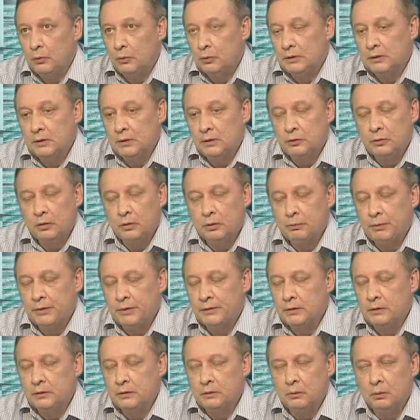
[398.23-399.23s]
Могу сказать, что этот
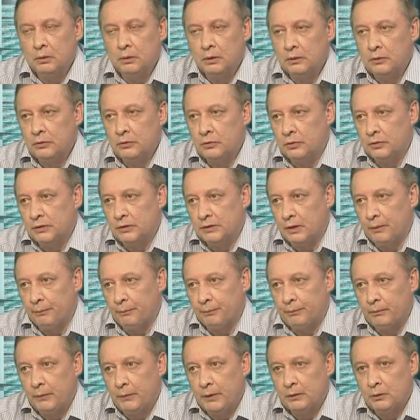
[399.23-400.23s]
процесс только
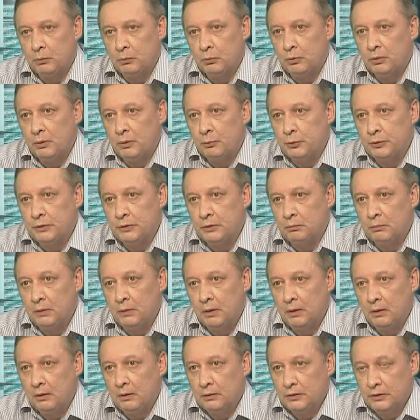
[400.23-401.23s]
начался. Поэтому,
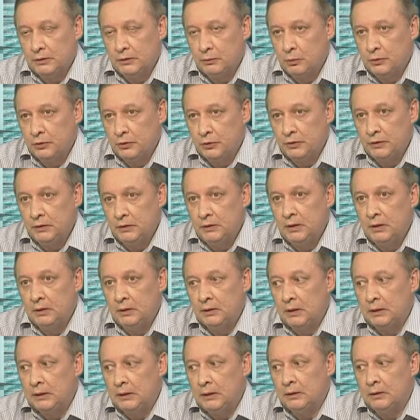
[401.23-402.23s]
допустим, на сегодняшний
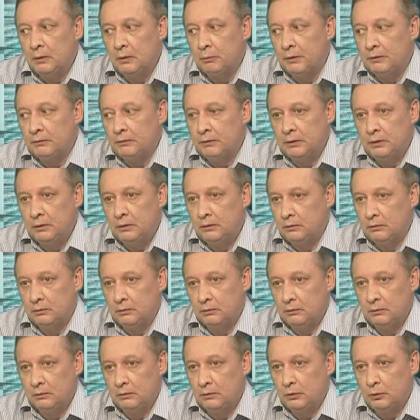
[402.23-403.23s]
день какие-то подводить
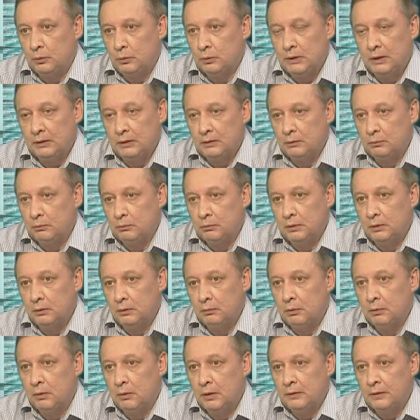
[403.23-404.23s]
э, результаты
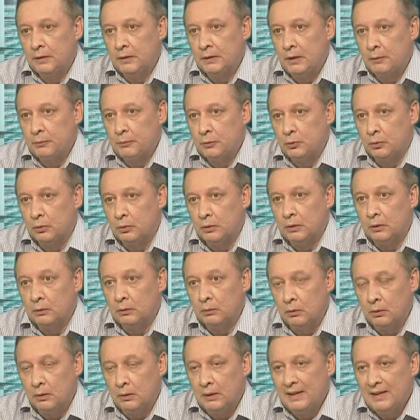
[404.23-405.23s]
было бы, наверное,
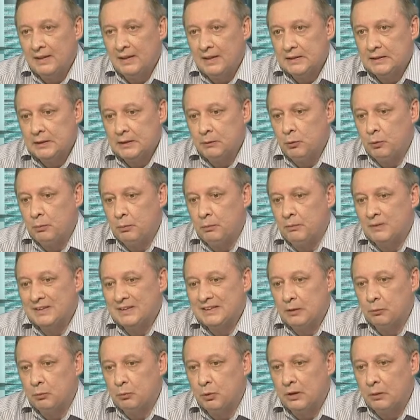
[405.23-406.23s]
абсурдно. Но само,
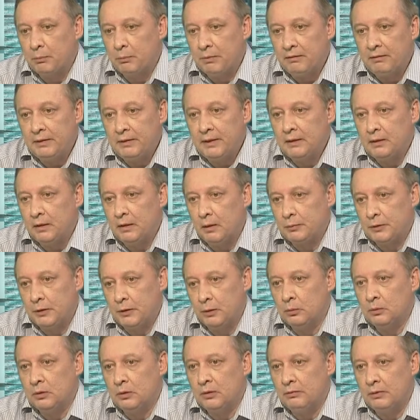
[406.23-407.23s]
само направление
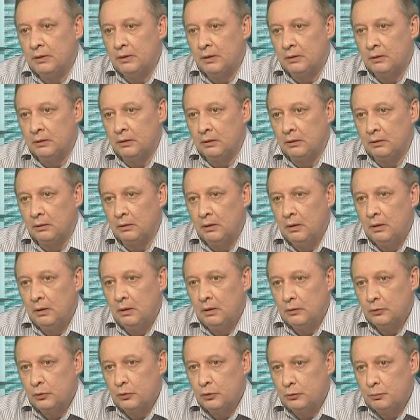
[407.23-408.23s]
абсолютно верное.
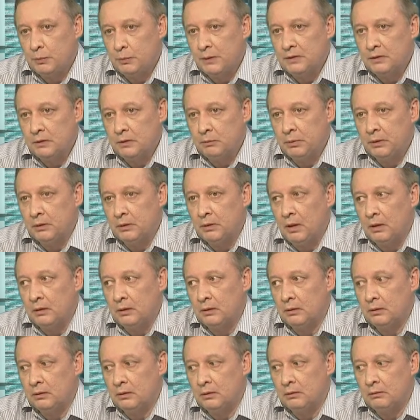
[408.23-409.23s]
То есть, в принципе,
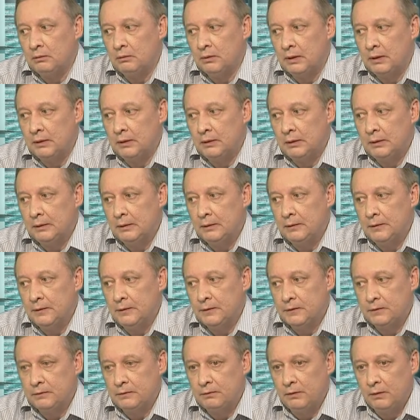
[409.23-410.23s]
так, наверное, выходил
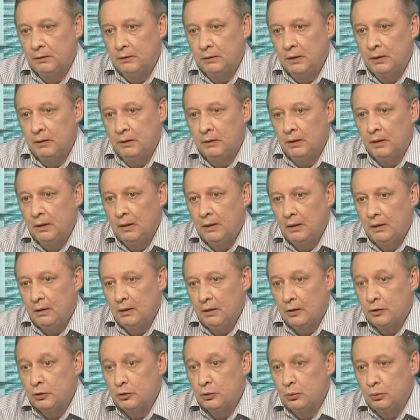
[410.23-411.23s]
из своей
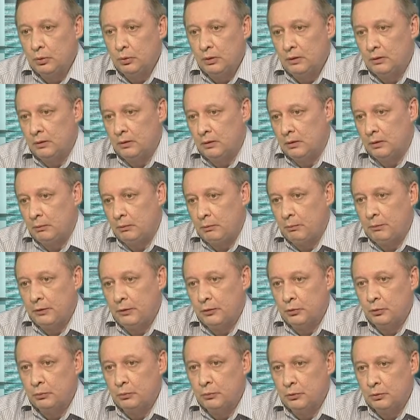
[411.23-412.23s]
разрухи, наверное, по
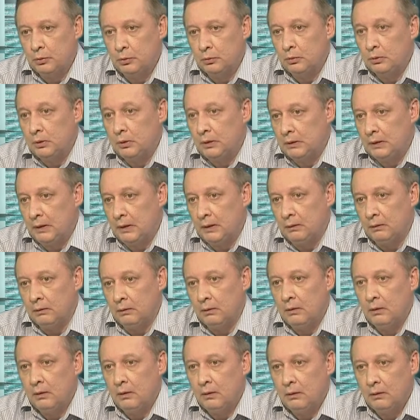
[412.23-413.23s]
большому счету,
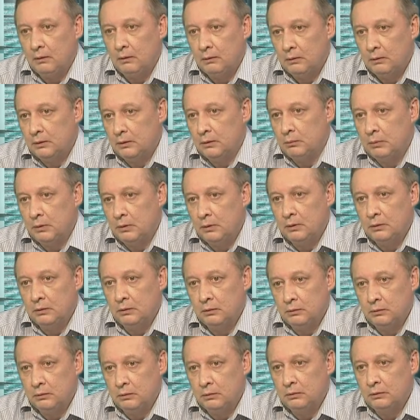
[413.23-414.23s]
Китай. Это
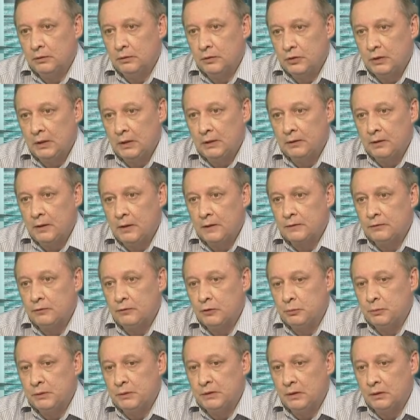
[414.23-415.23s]
было э, в начале, как
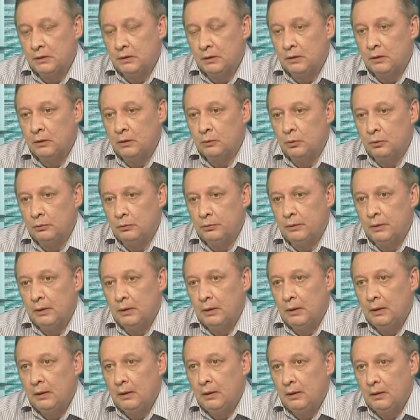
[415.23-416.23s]
80-х годов.
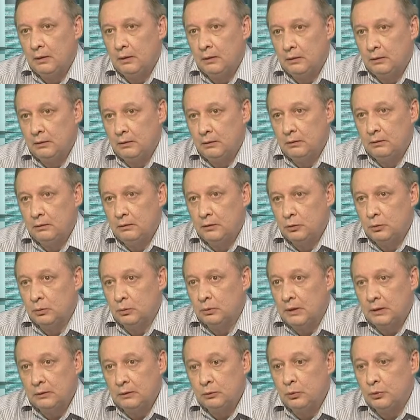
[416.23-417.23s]
И
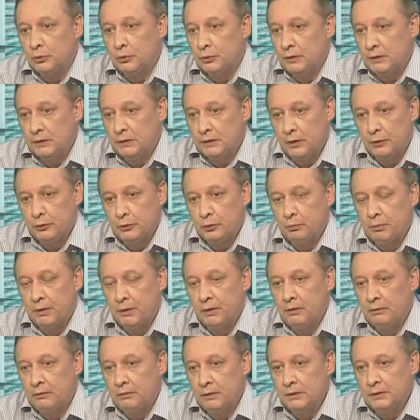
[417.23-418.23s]
результат тоже не сразу
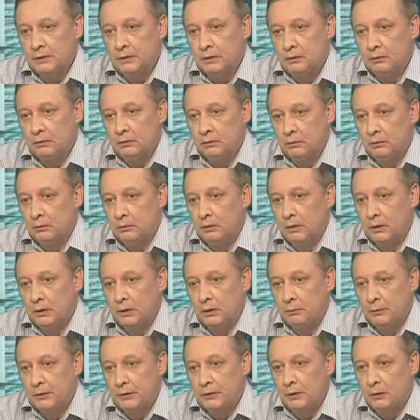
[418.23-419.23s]
проявился. Он,
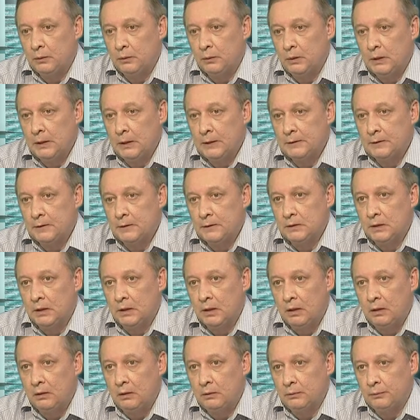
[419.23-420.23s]
наверное, пожалуй, как
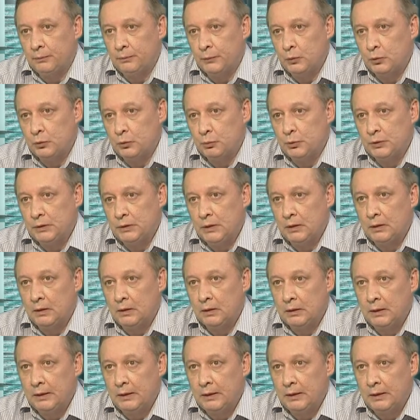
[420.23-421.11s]
сыграл, ну, спустя,